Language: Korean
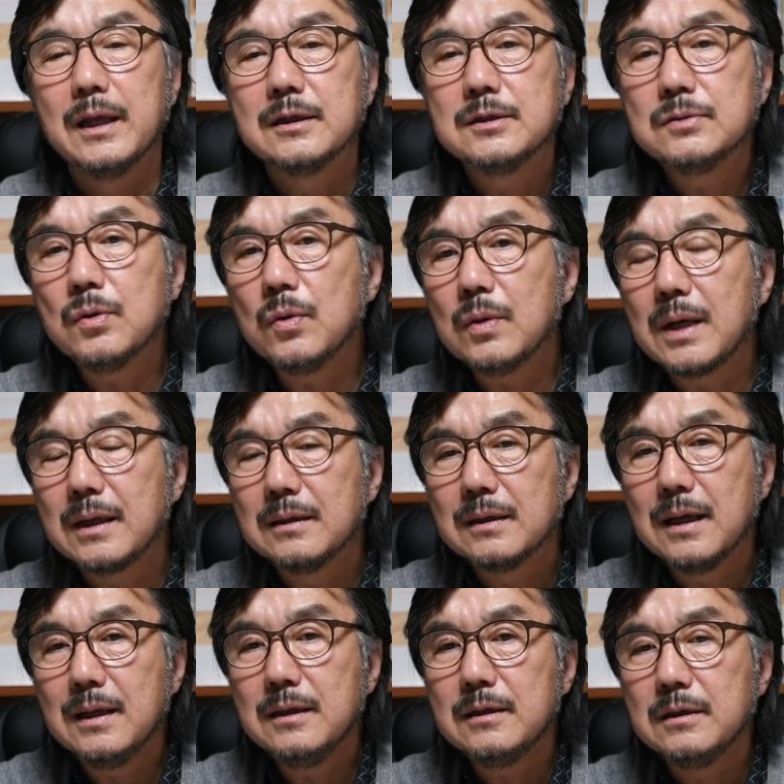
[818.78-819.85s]
지속
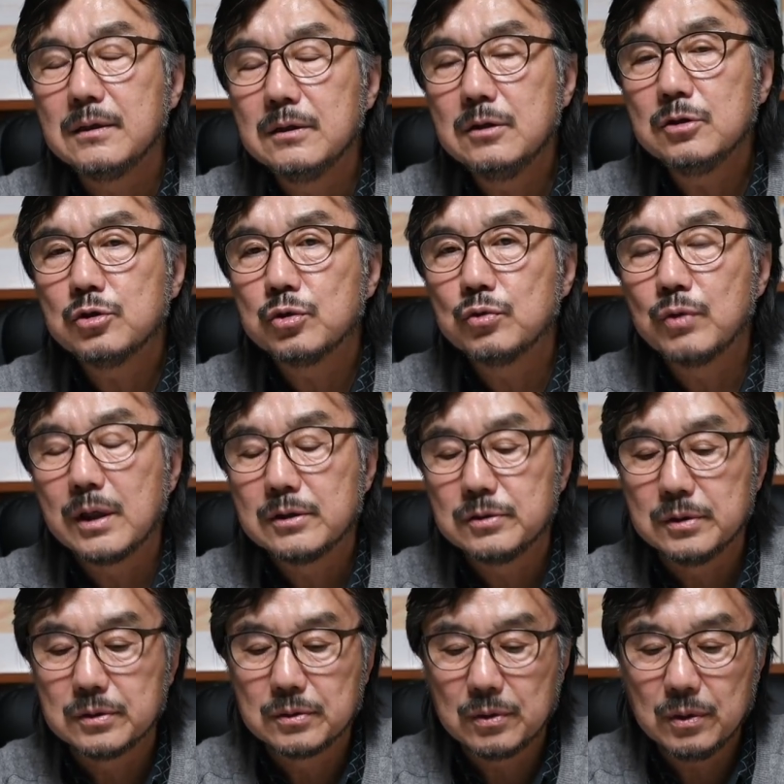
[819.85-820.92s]
가능한 일을 추구할 수
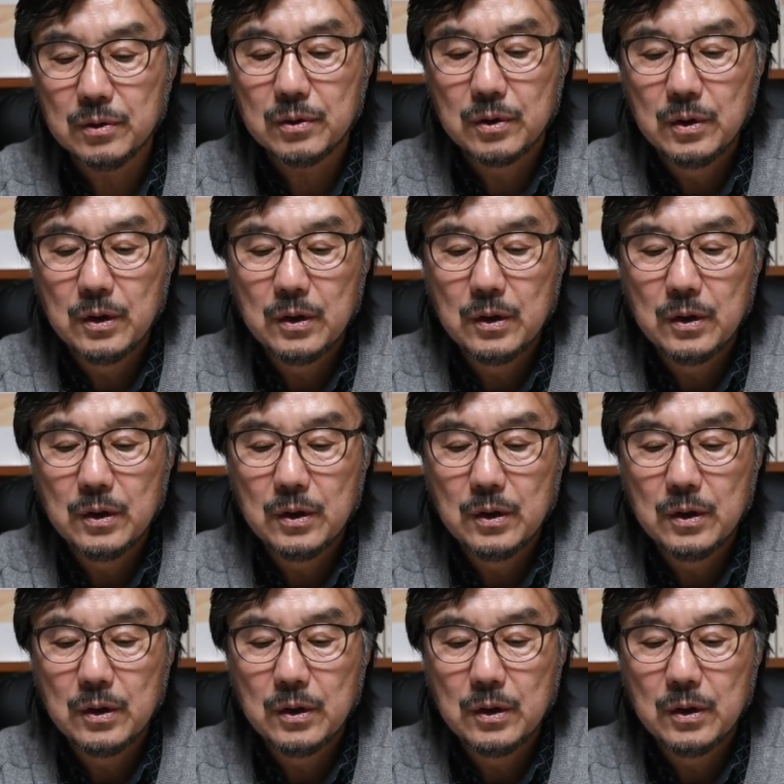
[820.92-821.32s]
있도록